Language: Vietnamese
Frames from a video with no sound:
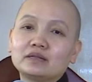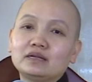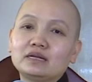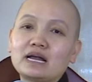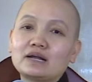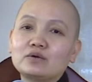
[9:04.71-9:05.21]

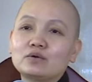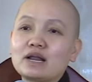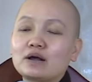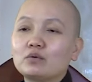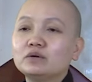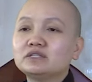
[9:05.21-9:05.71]
Thì ngài Ngộ
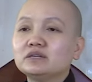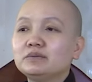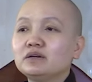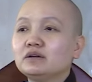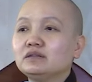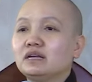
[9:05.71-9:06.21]
Đạt Quốc Sư
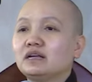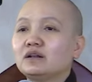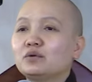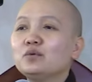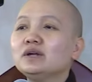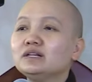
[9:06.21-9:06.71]
mới nói vậy
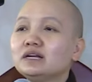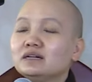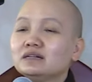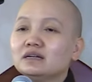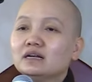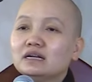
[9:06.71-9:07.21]
là nguyên
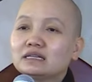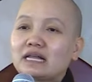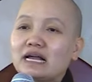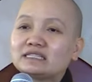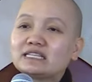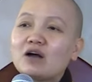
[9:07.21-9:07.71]
nhân
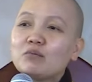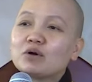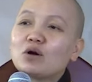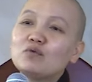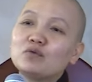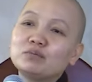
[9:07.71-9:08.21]
tại sao
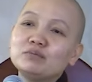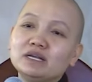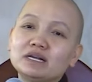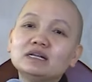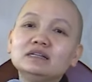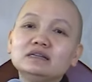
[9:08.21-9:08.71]
mà con phải
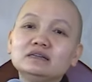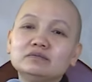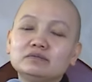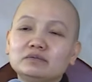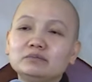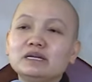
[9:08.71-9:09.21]
bị cái
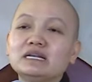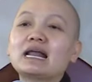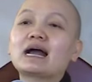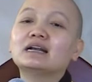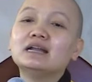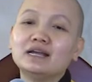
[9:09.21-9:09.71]
như bị
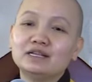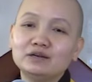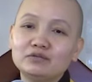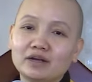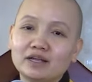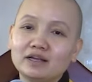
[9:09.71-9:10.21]
nặng nề
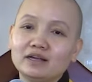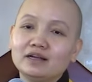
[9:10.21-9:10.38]
như vậy.